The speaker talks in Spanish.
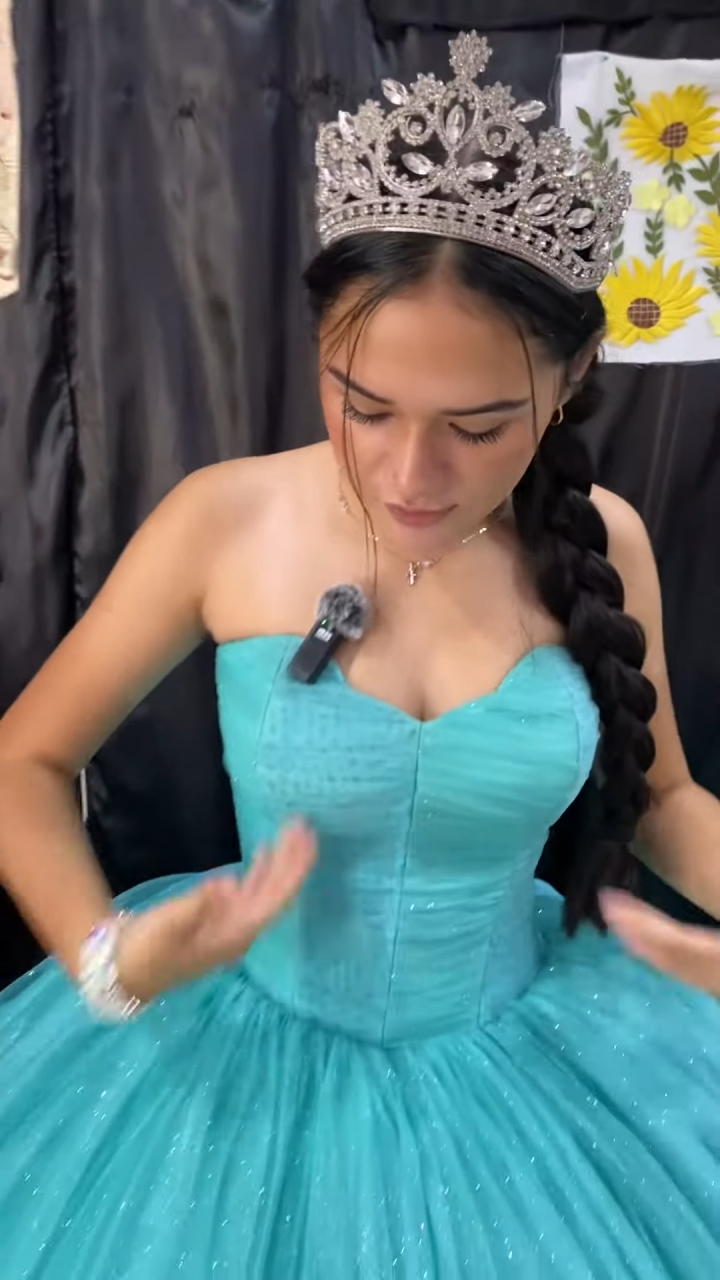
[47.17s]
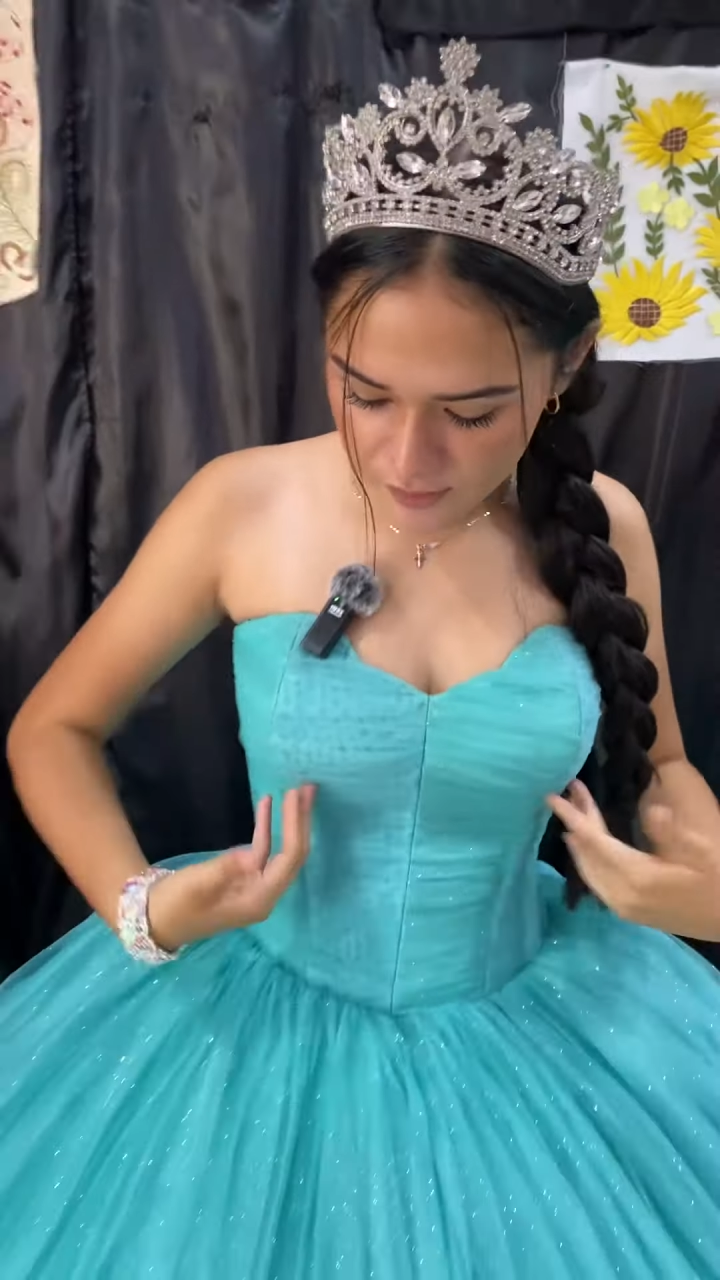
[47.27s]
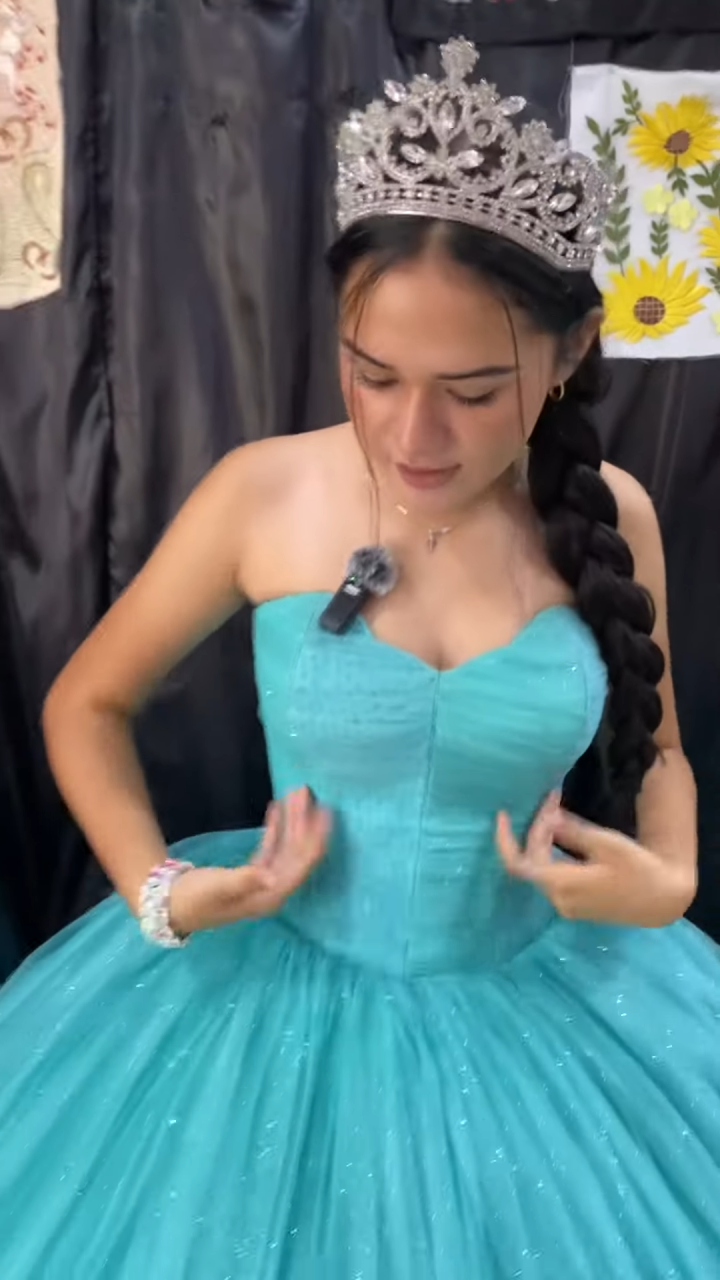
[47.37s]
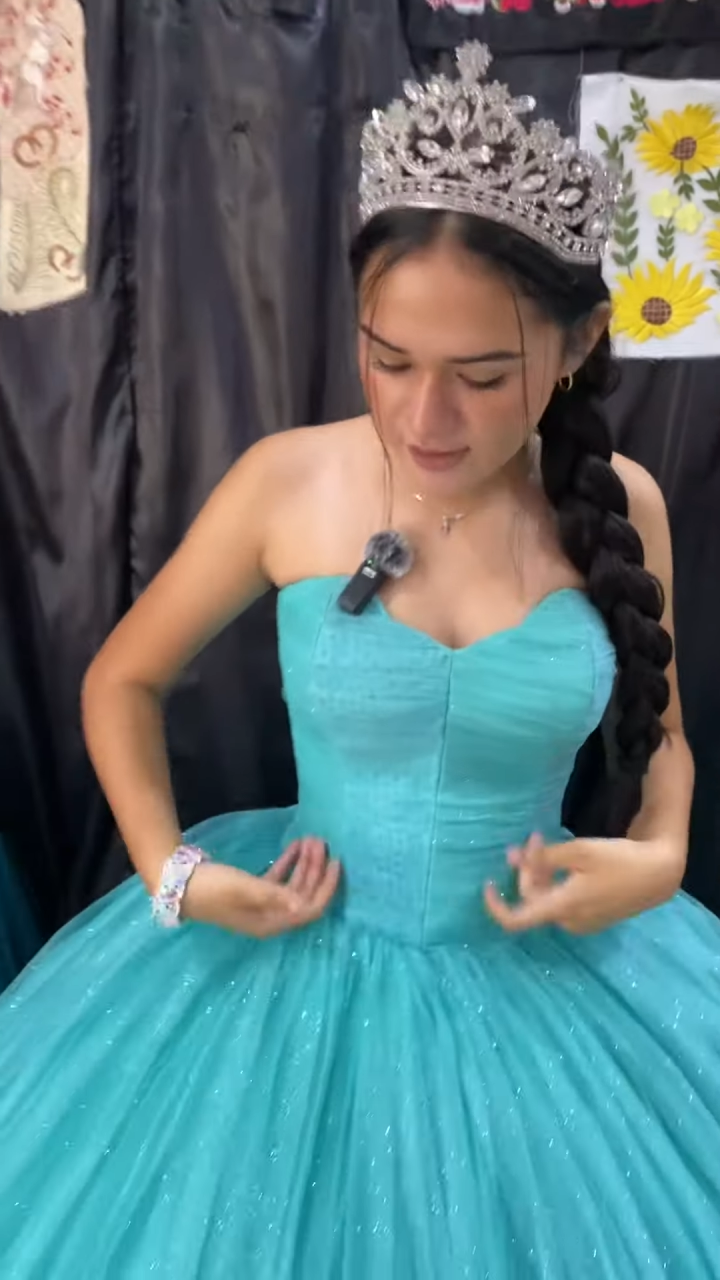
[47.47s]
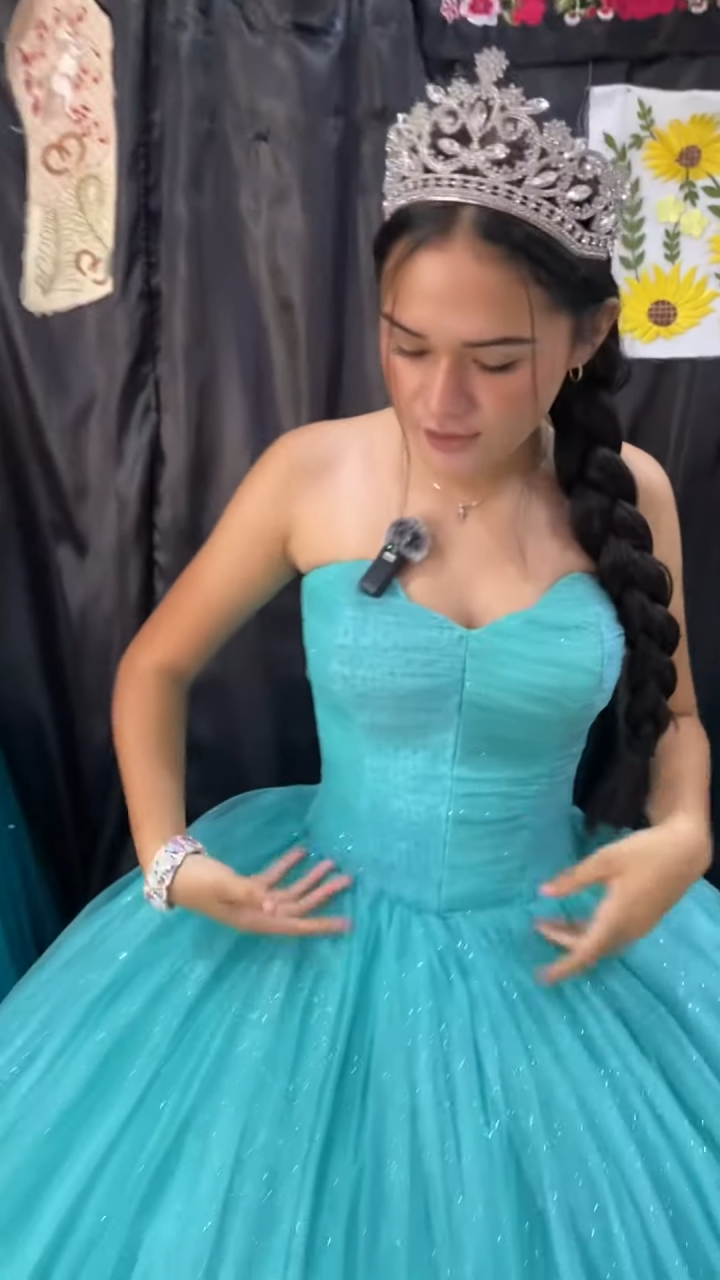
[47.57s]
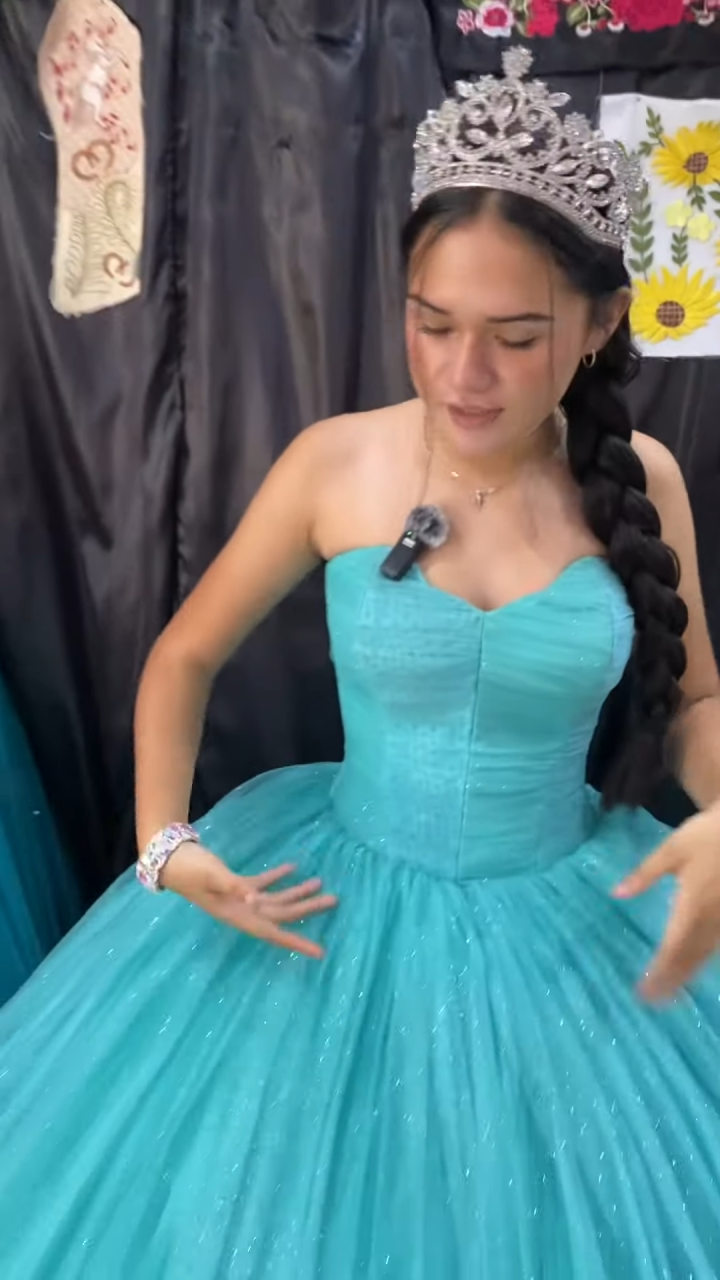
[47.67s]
un vestido